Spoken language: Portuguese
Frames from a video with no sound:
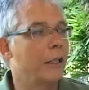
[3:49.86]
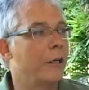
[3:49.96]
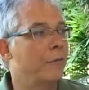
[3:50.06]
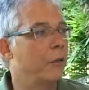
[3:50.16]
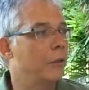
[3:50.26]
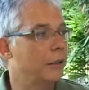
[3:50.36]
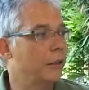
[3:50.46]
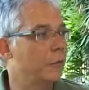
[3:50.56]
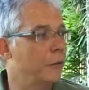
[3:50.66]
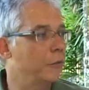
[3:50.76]
E tem a ver com
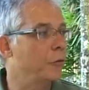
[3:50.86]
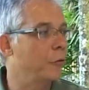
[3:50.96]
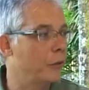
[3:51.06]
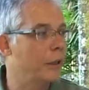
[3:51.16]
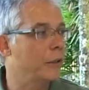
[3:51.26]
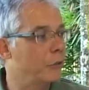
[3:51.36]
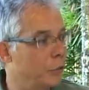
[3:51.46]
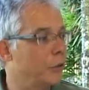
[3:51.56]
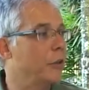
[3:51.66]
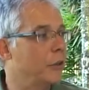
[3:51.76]
assim com a dificuldade que
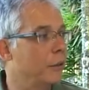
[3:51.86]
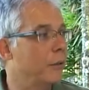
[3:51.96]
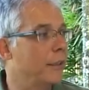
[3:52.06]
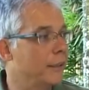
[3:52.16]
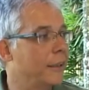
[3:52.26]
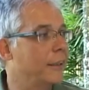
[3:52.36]
hoje em dia Brasília